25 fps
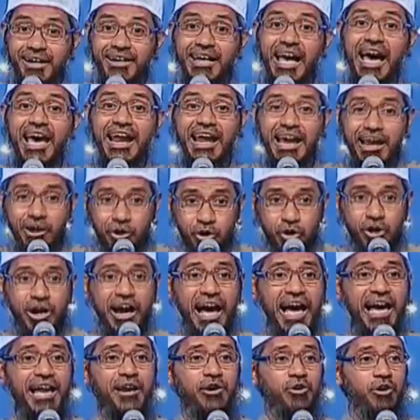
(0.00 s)
ग्यारह लोग
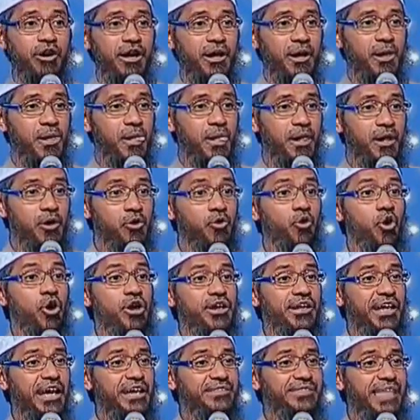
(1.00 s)
घायल हुए
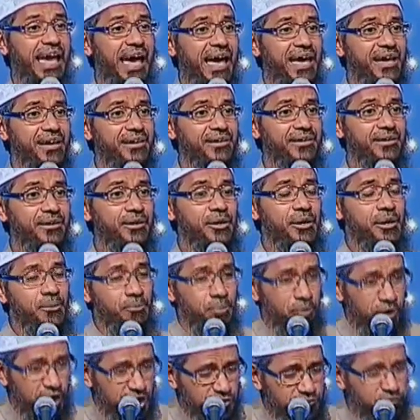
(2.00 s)
कौन कहते हैं
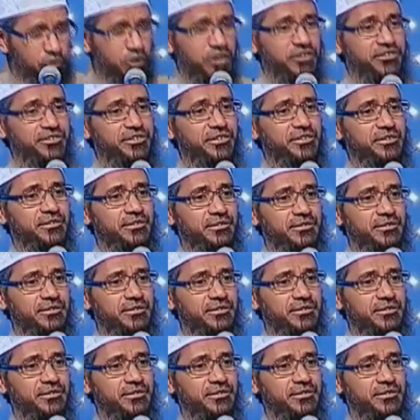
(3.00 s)
पुलिस फोर्स